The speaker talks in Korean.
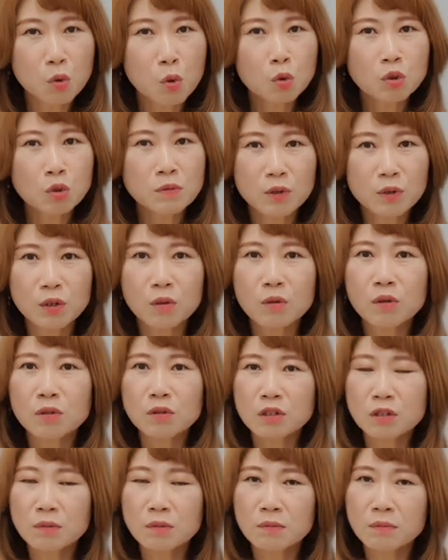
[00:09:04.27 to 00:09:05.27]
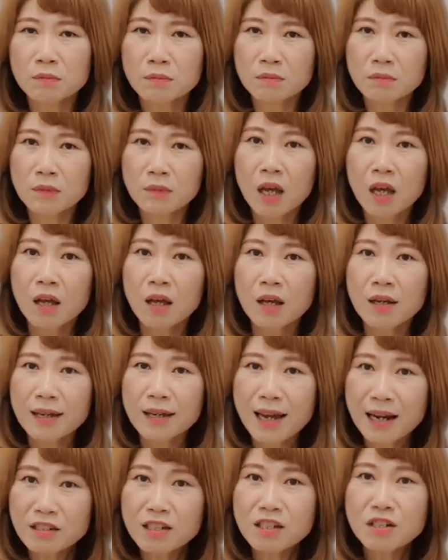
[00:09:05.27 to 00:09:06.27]
소금 뭐 이런 것들은,
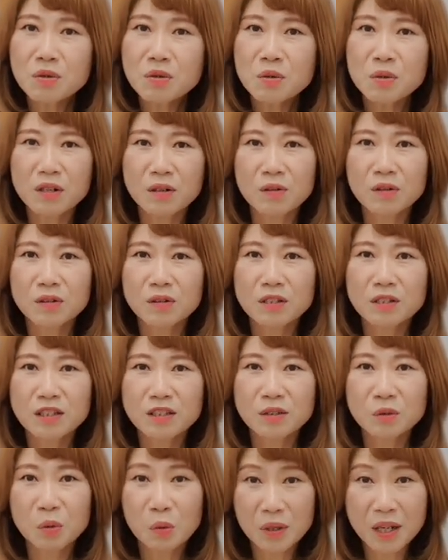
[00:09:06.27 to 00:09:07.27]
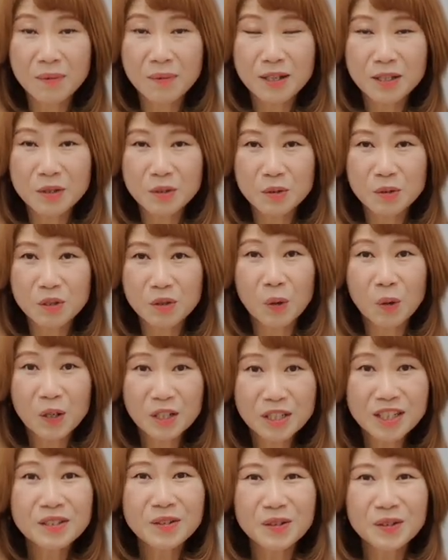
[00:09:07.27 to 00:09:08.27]
향신료 이런 것들은 동남아 쪽이
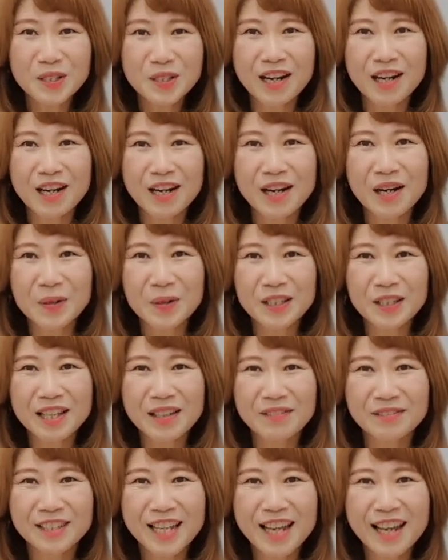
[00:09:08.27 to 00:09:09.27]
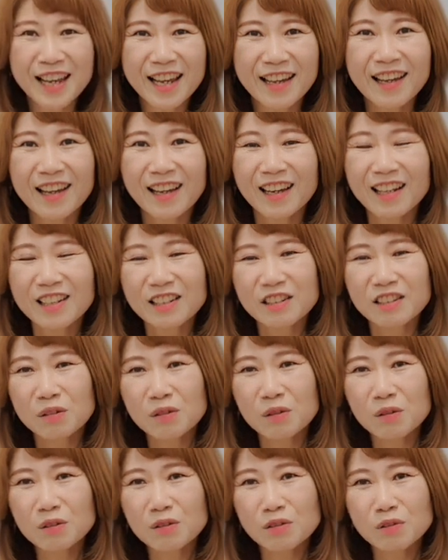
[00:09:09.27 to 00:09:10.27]
훨씬 더 잘 나오기 때문에
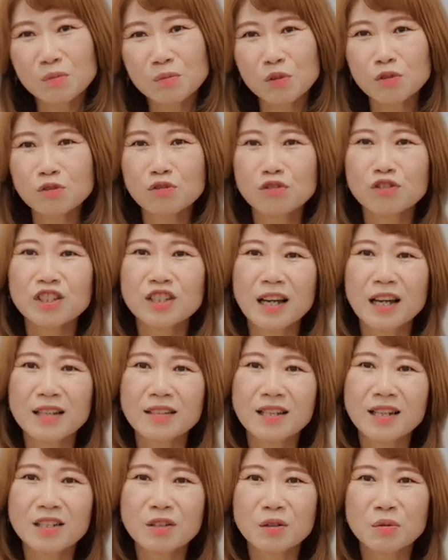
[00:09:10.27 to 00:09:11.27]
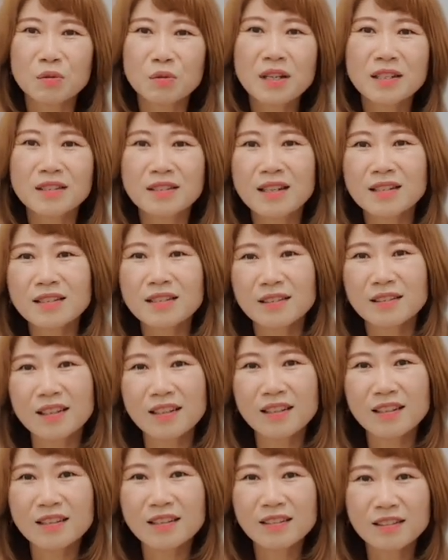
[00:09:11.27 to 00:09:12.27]
그런 것들은 뭐 굳이 안 사셔도
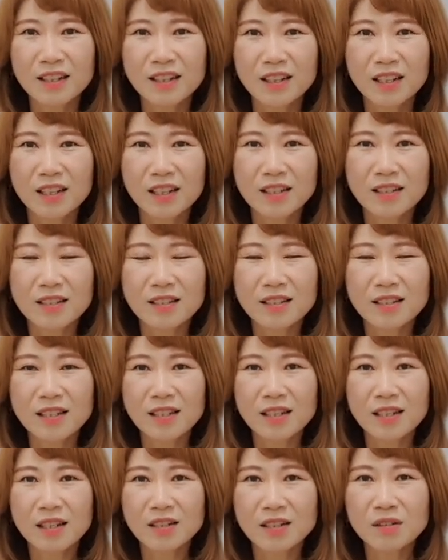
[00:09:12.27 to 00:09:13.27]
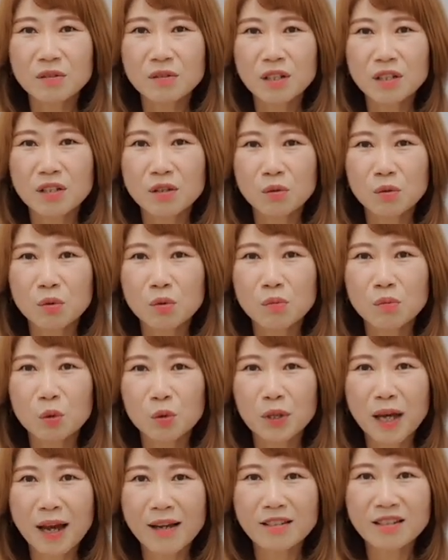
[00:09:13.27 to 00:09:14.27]
괜찮은데요. 이제 한국에서 꼭
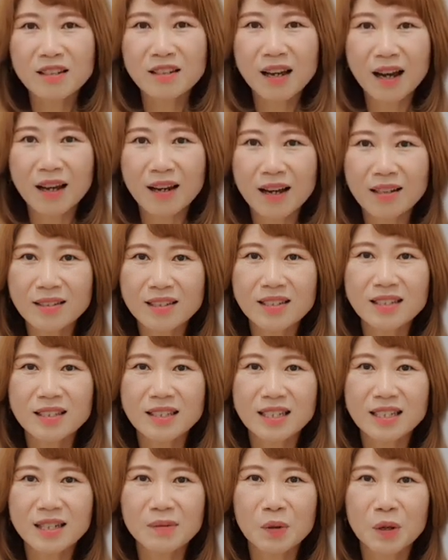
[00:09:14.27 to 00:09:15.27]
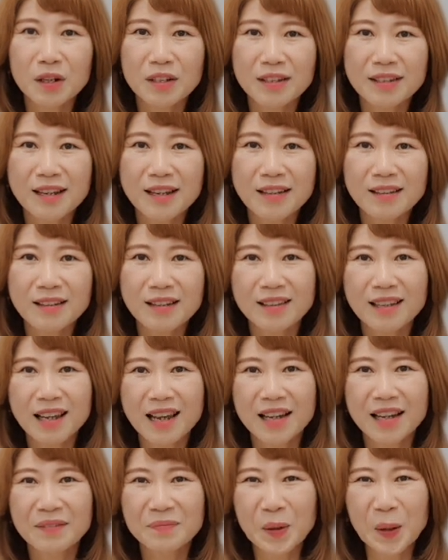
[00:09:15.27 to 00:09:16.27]
뭐 다시다라든지 뭐 이런 땡땡땡
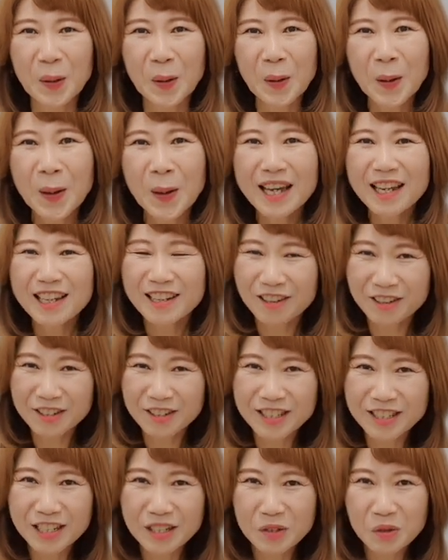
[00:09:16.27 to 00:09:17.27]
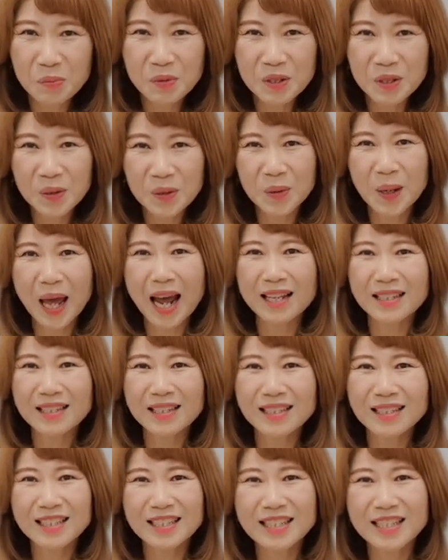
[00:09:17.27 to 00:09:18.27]
뭐 이런 이제
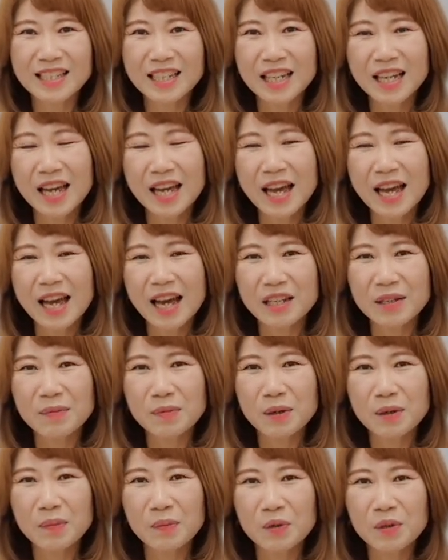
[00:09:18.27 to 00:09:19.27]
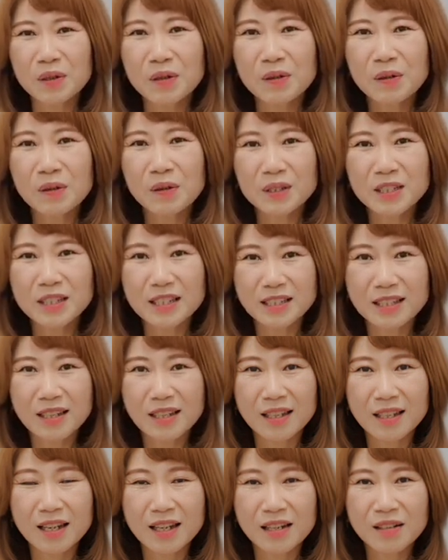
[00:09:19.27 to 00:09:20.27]
조미료라든지 아니면 뭐 이런 것들
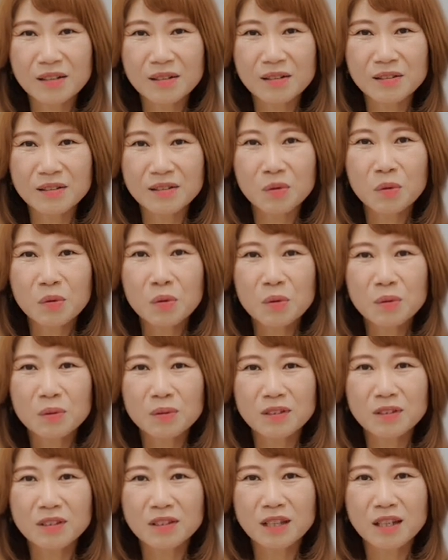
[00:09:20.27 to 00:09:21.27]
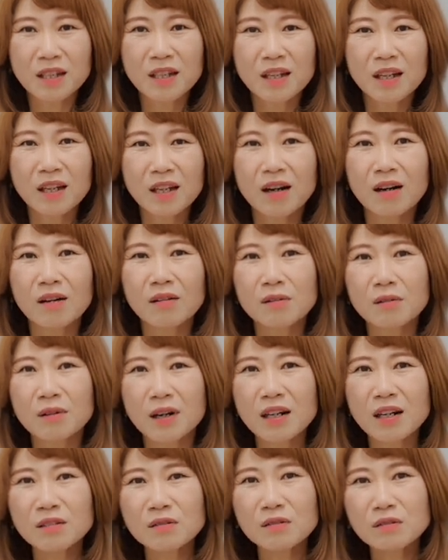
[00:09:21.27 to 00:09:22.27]
있잖아요. 꼭 이제 어
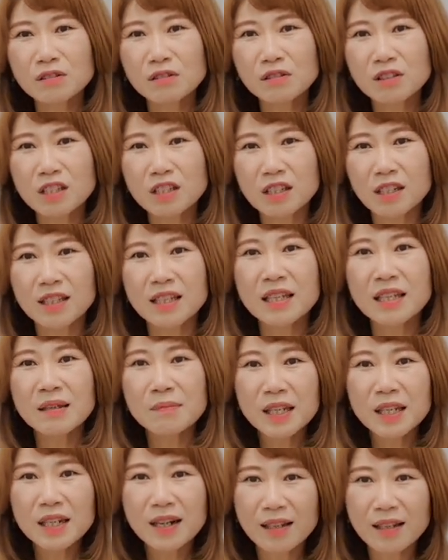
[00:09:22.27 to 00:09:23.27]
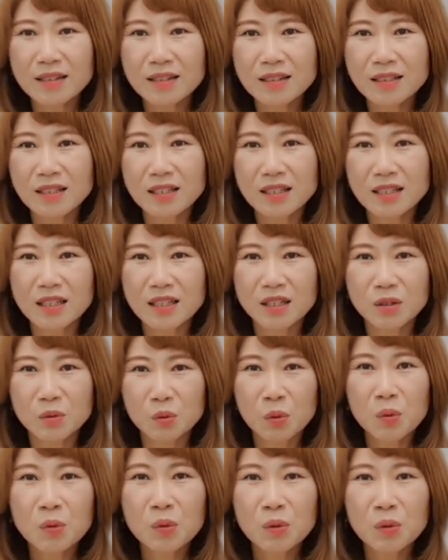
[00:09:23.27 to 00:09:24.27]
한국식 김이라든지
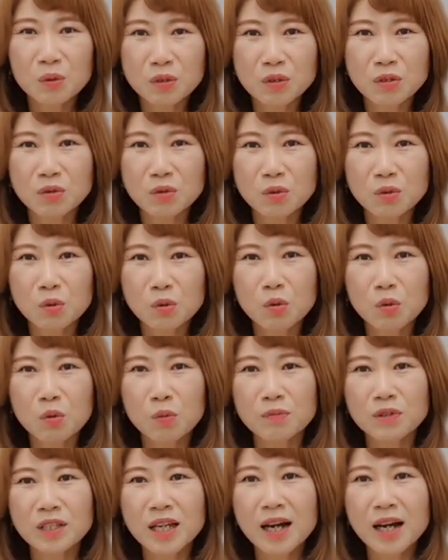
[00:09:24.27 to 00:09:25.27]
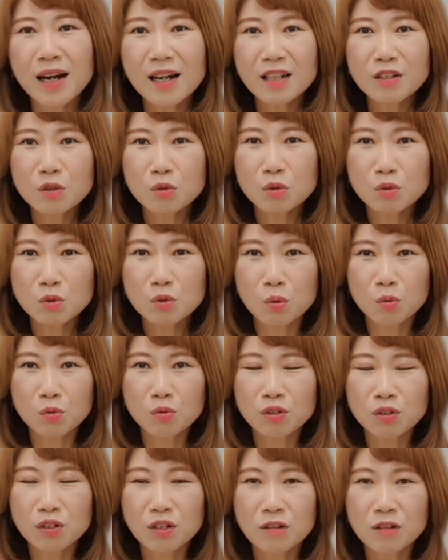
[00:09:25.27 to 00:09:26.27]
이런 것들은 조금 사가셔도
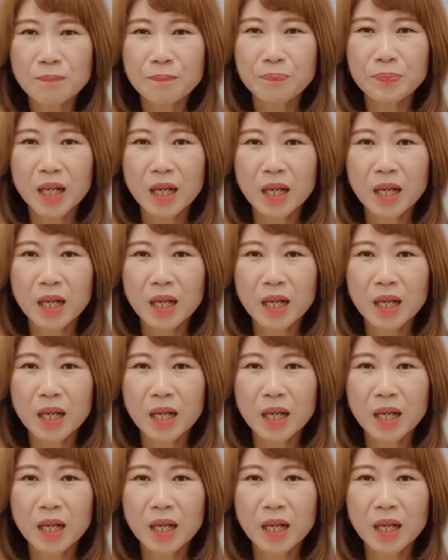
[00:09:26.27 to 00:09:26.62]
좋고요.